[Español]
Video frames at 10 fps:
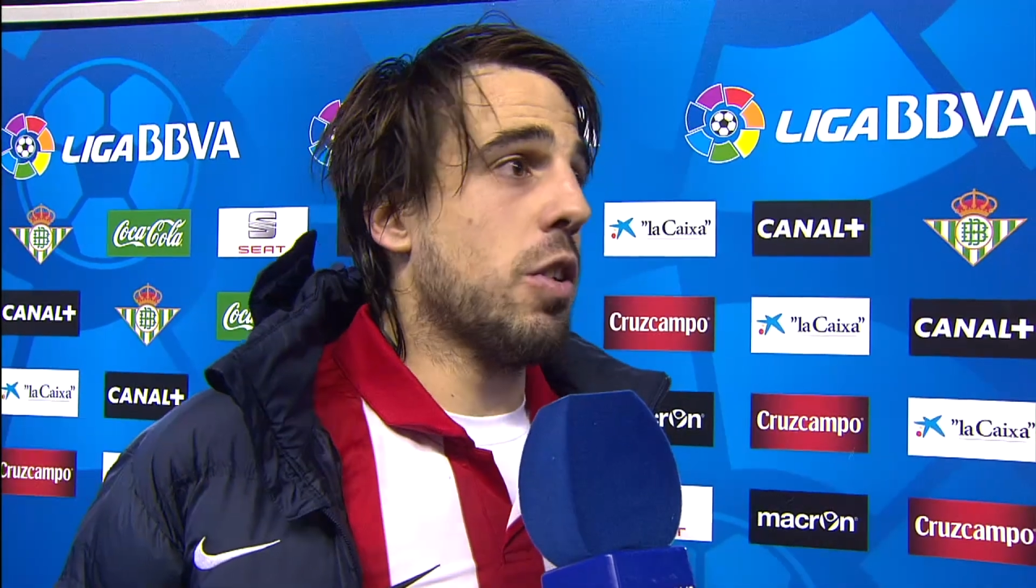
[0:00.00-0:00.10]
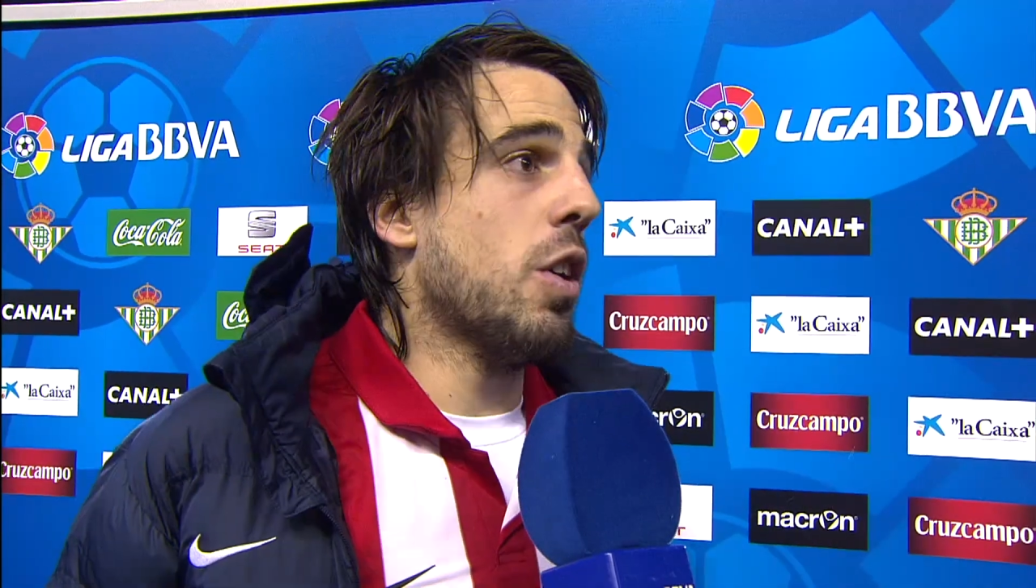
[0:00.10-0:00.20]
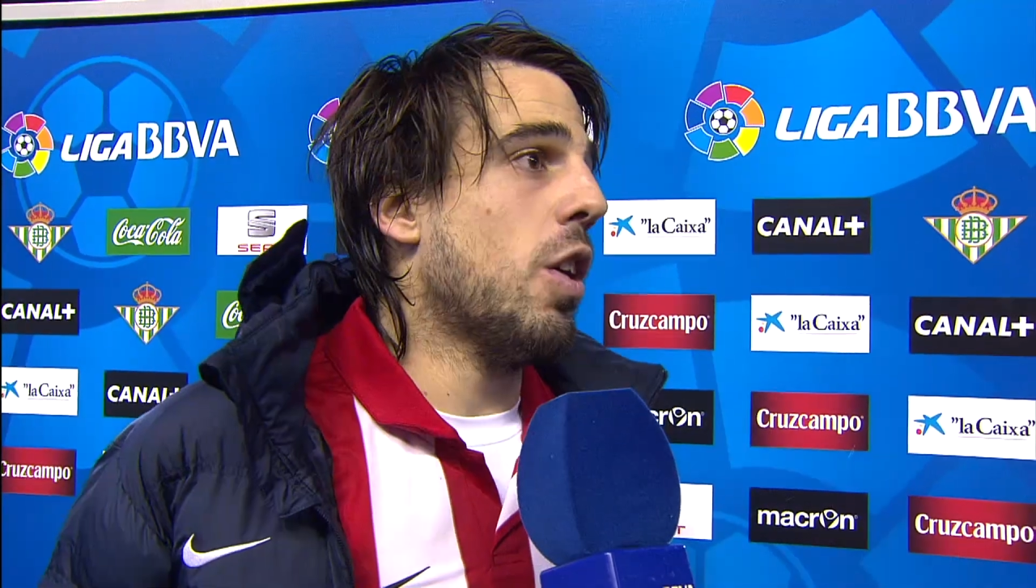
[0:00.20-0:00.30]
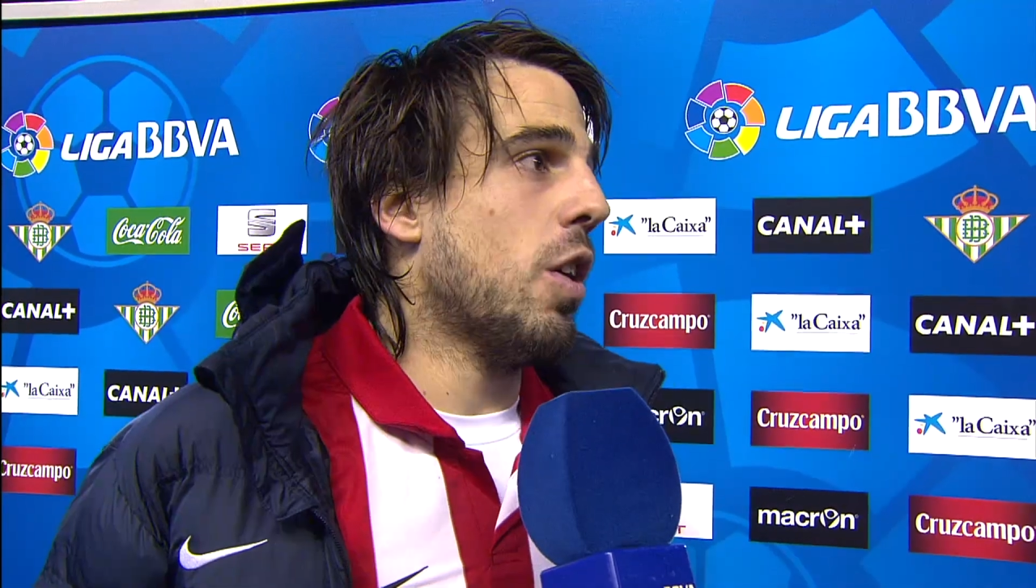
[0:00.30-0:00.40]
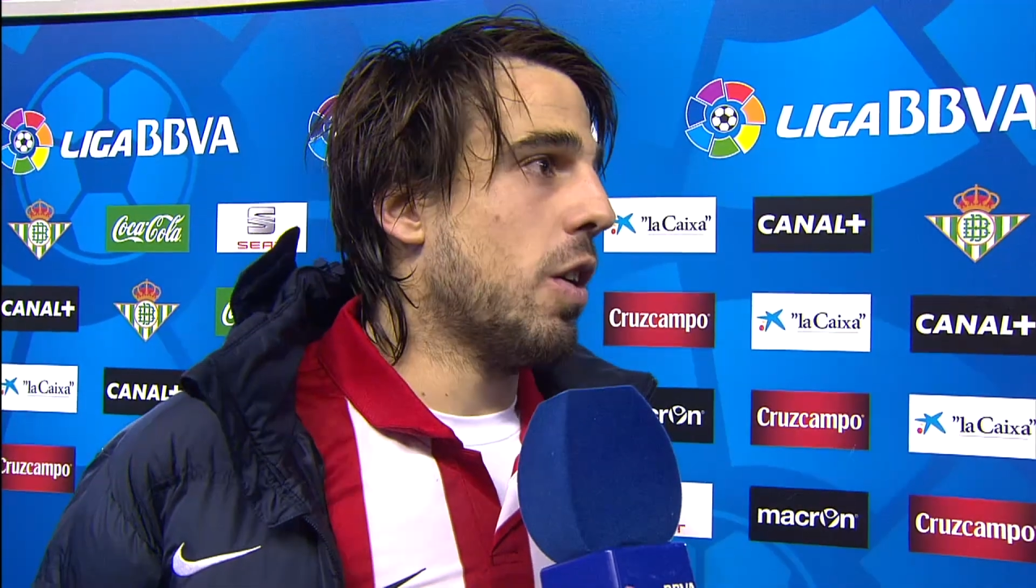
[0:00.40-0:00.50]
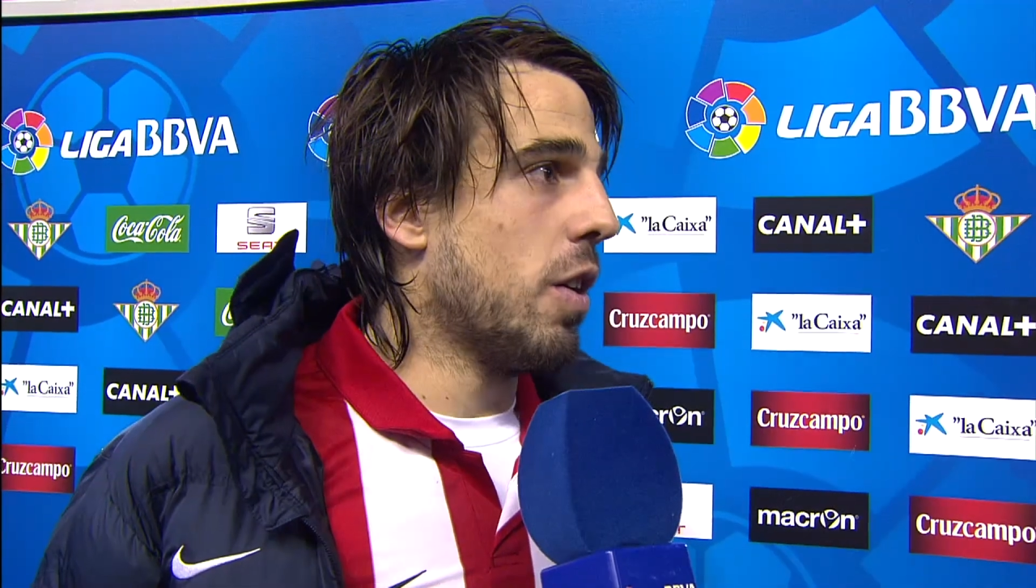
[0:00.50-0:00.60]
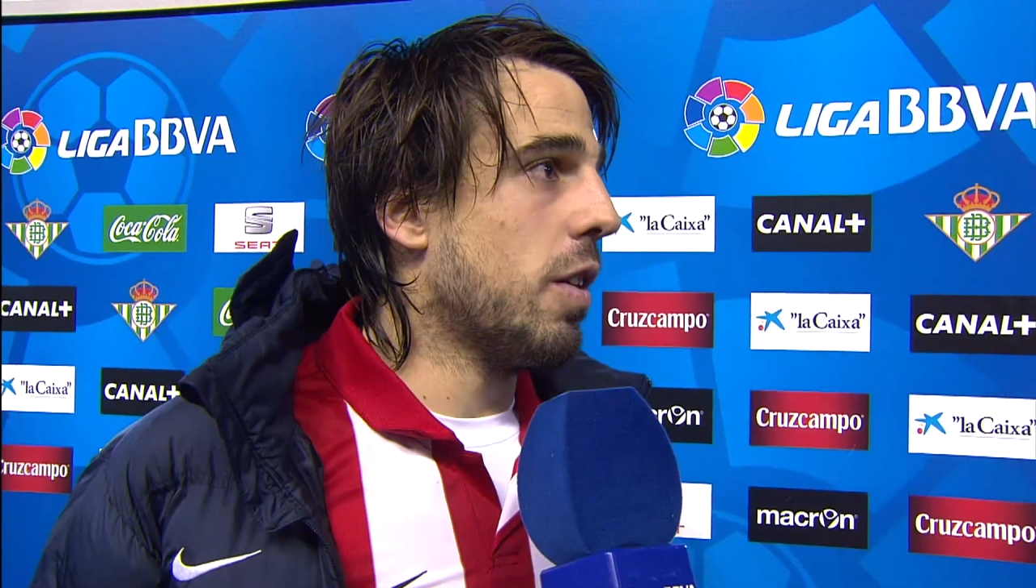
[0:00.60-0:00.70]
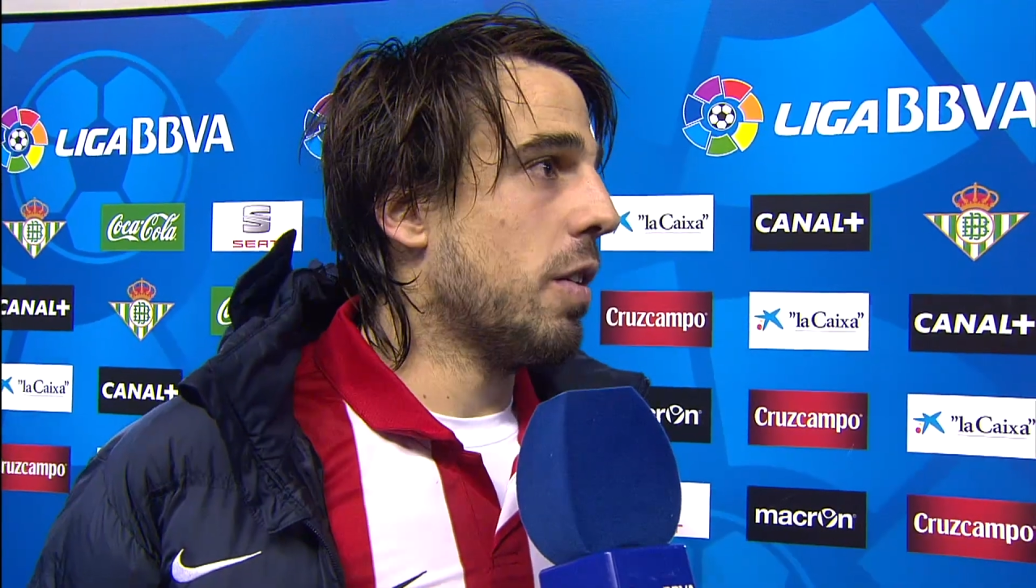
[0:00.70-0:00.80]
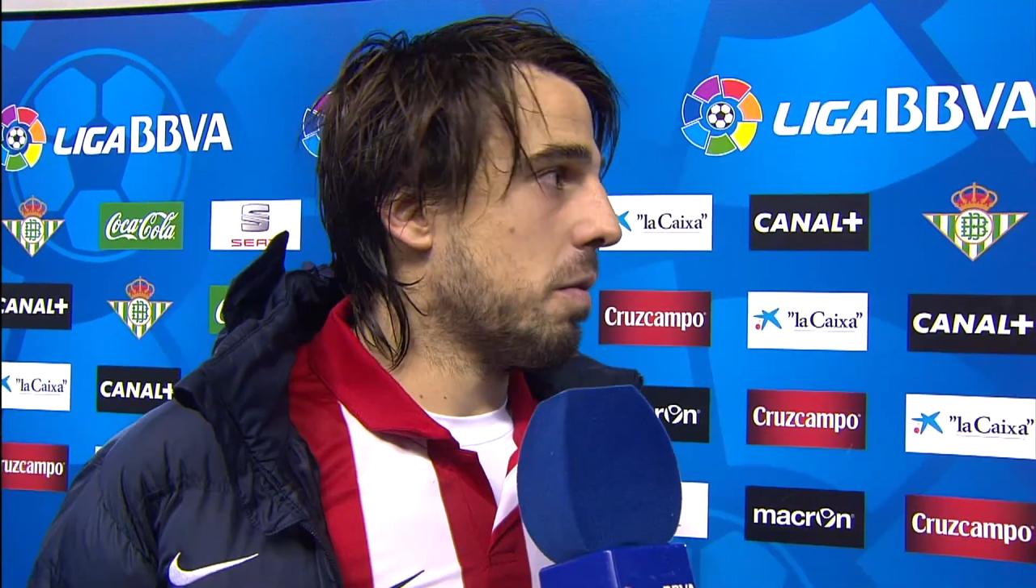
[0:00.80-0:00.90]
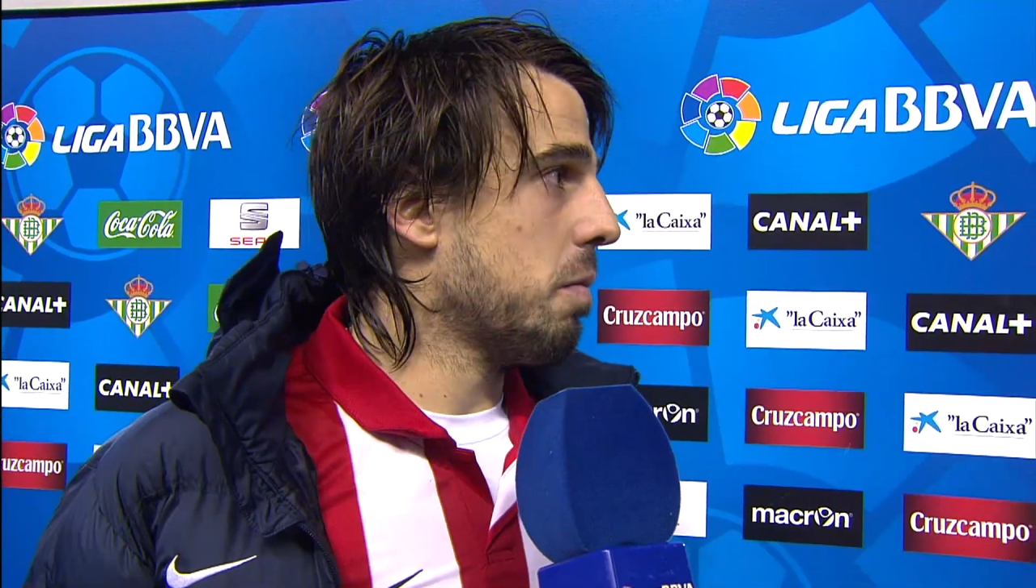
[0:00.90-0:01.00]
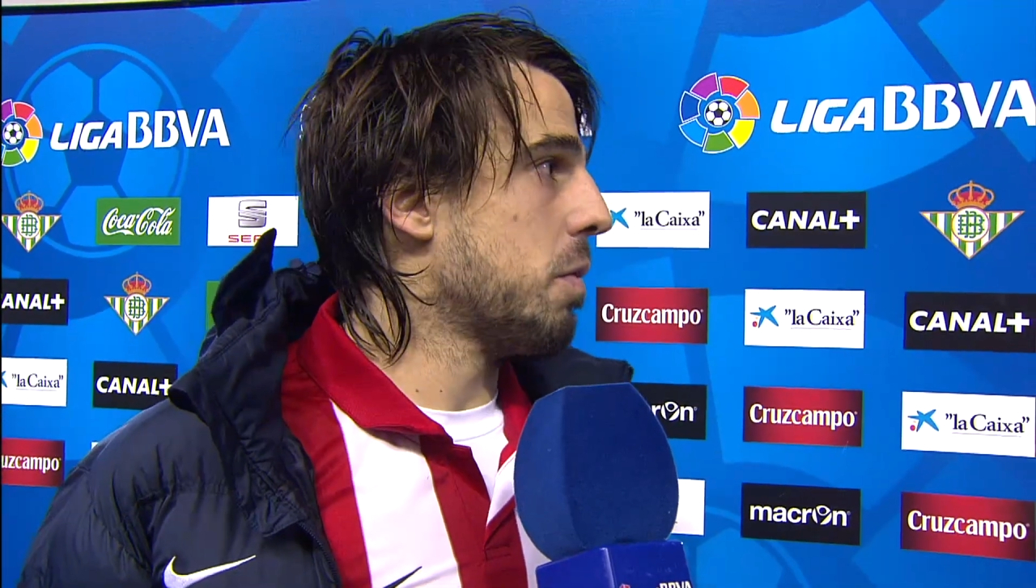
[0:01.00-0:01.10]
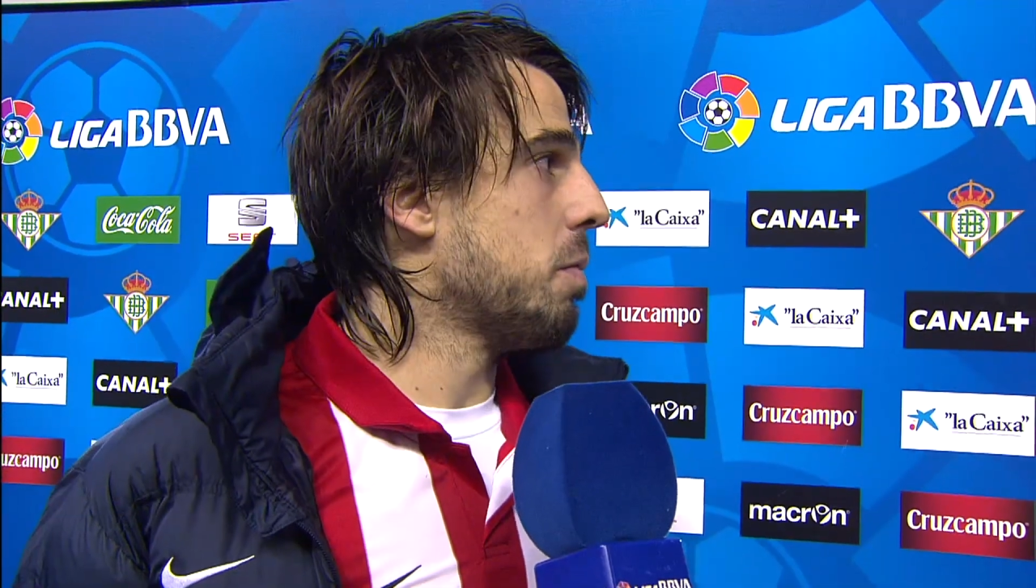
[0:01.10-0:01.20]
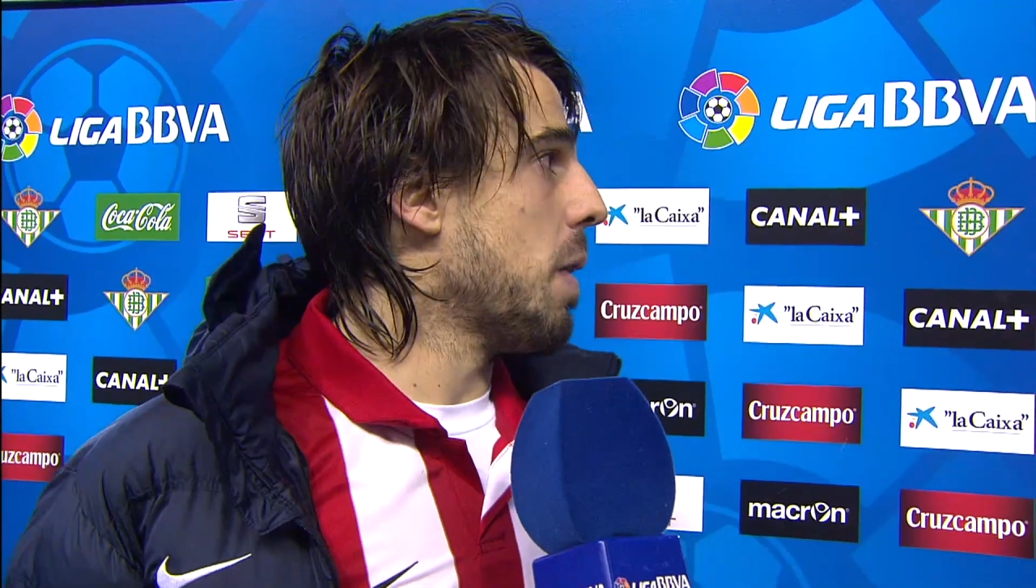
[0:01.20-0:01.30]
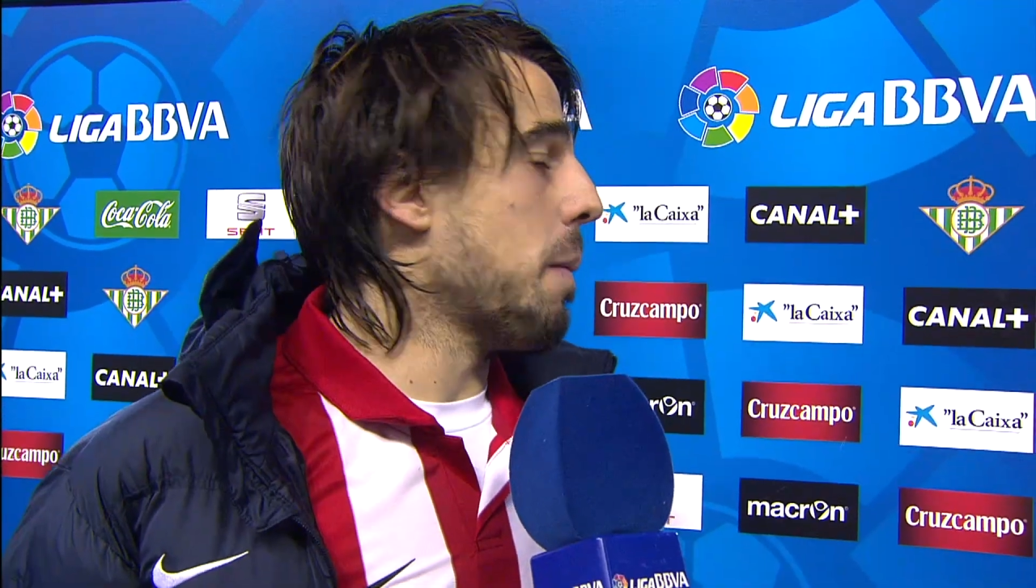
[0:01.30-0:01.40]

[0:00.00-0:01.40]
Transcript: no, me